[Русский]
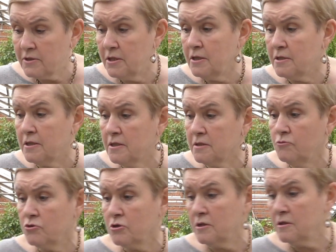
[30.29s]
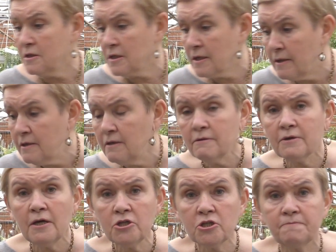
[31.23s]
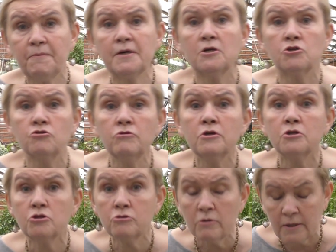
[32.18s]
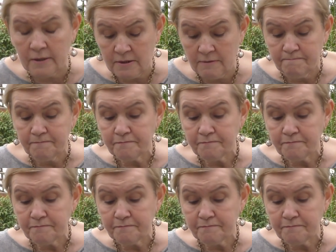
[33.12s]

зрители смотрят этот канал, я сейчас покажу еще раз.